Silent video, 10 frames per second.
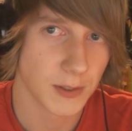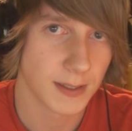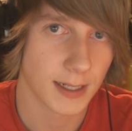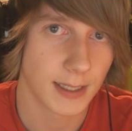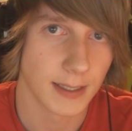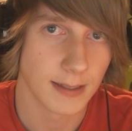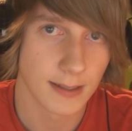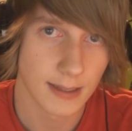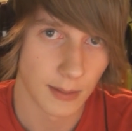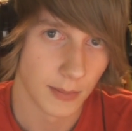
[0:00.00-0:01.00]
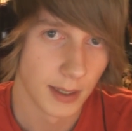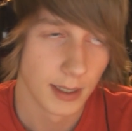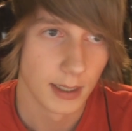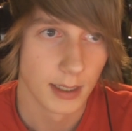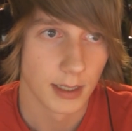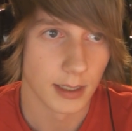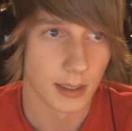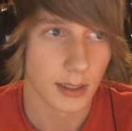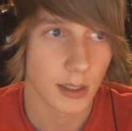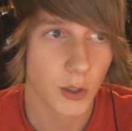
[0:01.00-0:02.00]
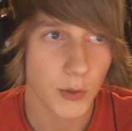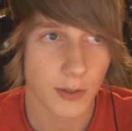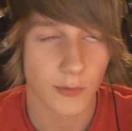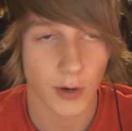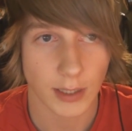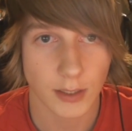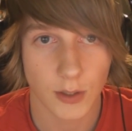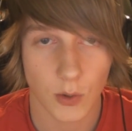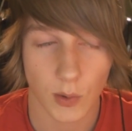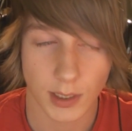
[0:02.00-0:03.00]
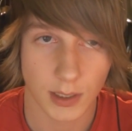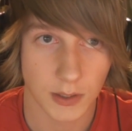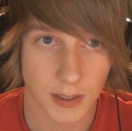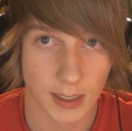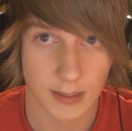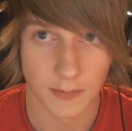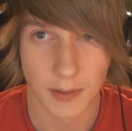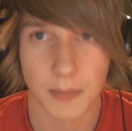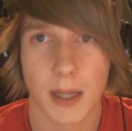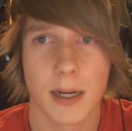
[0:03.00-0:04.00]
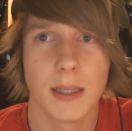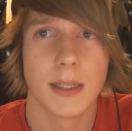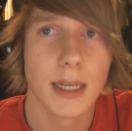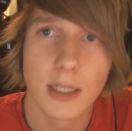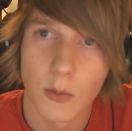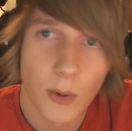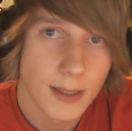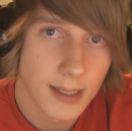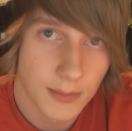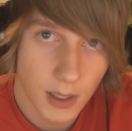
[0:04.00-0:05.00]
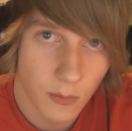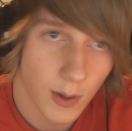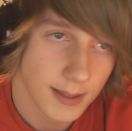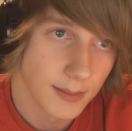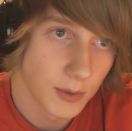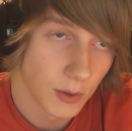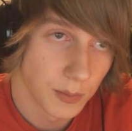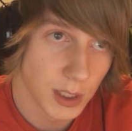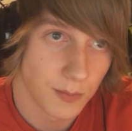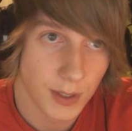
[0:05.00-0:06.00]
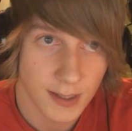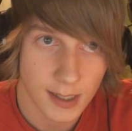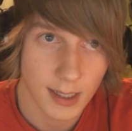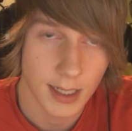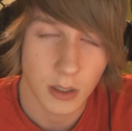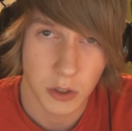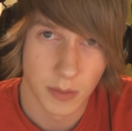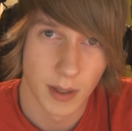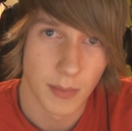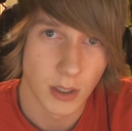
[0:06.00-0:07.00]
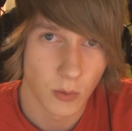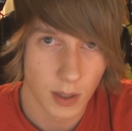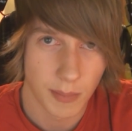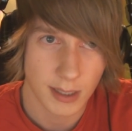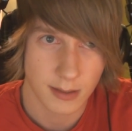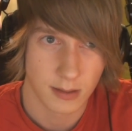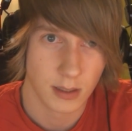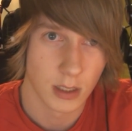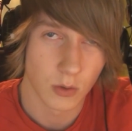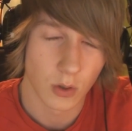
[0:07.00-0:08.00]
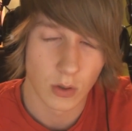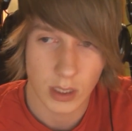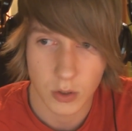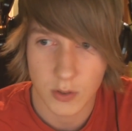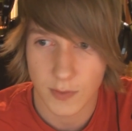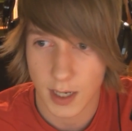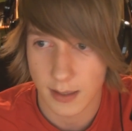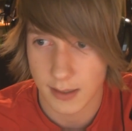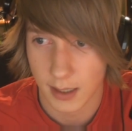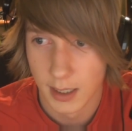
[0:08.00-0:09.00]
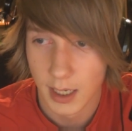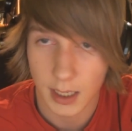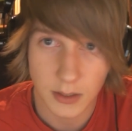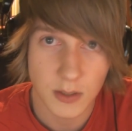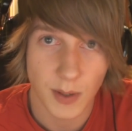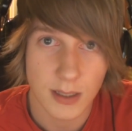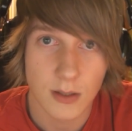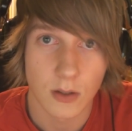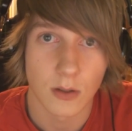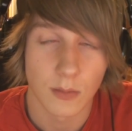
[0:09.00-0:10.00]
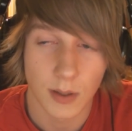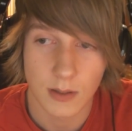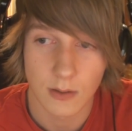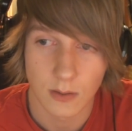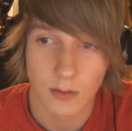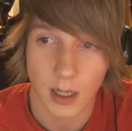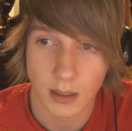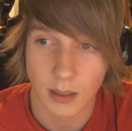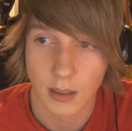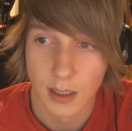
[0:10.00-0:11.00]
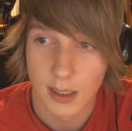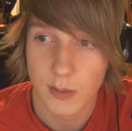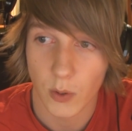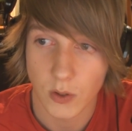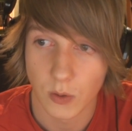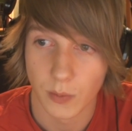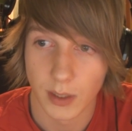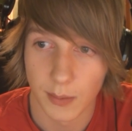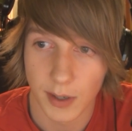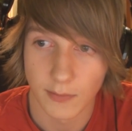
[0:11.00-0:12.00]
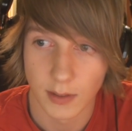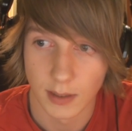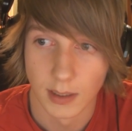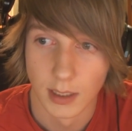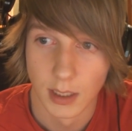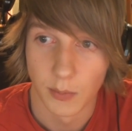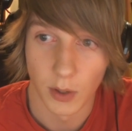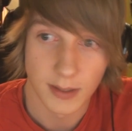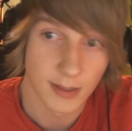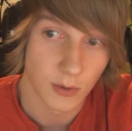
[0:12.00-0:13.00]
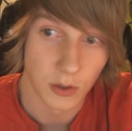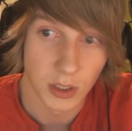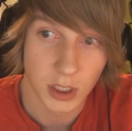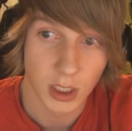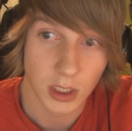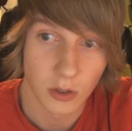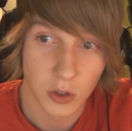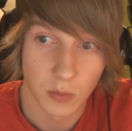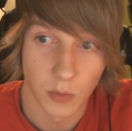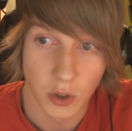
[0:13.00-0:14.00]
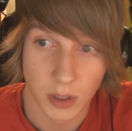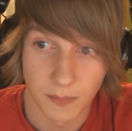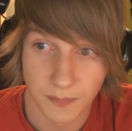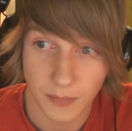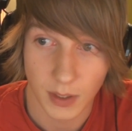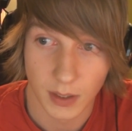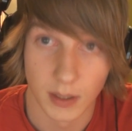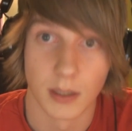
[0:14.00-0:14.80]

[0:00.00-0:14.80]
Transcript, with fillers: to jest taki system e, Recruit a Friend, dokładnie to się nazywa, ale nie, nie opłacam, ja opłacam to przez Blizzarda, jako że mam annual pass i niedługo jakoś wygasa. Ale to jest bardzo, bardzo tani sposób i naprawdę polecam go, jeżeli ktoś może. Yy,